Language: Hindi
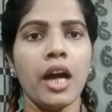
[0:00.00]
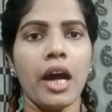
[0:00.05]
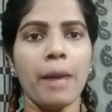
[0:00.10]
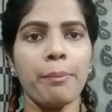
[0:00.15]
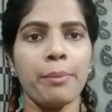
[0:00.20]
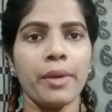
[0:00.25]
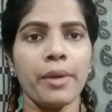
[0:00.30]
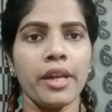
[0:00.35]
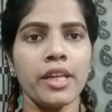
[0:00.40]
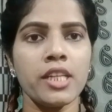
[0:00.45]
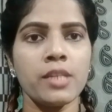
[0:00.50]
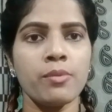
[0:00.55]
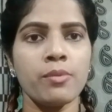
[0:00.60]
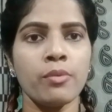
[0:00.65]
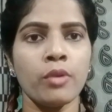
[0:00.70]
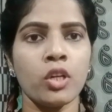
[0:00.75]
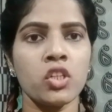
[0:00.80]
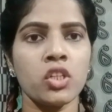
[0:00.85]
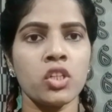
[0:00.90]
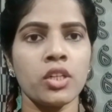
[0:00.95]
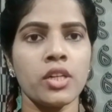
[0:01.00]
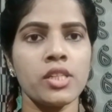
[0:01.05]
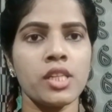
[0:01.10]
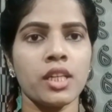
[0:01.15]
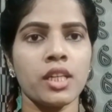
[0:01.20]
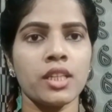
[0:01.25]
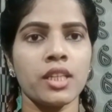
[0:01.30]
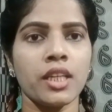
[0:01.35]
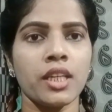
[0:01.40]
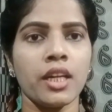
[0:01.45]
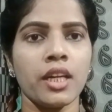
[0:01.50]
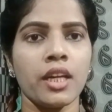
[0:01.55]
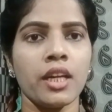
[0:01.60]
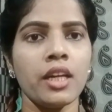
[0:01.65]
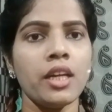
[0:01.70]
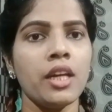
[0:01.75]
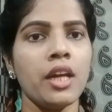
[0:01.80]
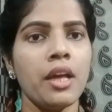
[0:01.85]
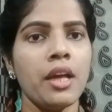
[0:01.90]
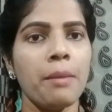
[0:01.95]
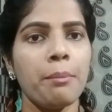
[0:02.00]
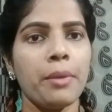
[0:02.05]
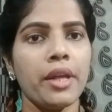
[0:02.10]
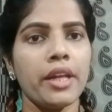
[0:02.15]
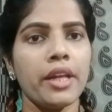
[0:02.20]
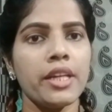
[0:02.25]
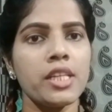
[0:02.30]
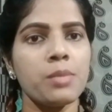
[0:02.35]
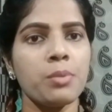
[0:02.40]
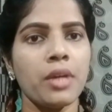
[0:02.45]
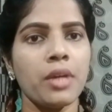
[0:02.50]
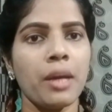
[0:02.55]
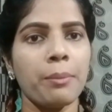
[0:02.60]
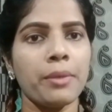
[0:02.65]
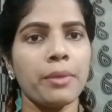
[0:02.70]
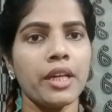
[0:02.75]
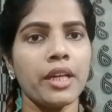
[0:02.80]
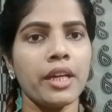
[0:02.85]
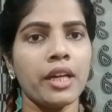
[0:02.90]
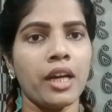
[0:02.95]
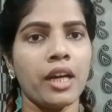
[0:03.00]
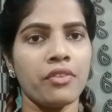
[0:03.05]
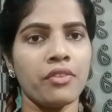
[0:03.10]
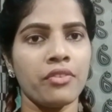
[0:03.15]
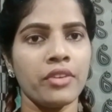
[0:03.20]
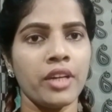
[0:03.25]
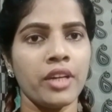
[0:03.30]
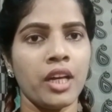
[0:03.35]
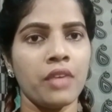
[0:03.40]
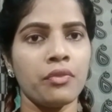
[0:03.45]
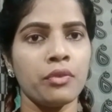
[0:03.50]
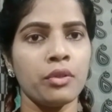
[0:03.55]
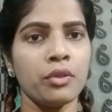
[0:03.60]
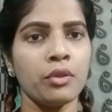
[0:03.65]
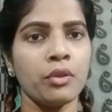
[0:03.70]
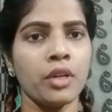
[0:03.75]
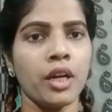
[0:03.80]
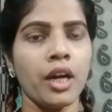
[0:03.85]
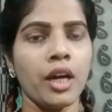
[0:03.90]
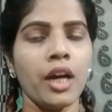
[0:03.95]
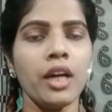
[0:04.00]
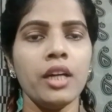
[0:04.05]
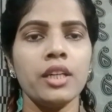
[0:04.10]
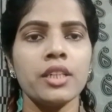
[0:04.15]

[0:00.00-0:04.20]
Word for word: आप प्लेलिस्ट भी वॉच कर सकते हैं प्लेलिस्ट भी आपके लिए काफ़ी हेल्पफुल होगा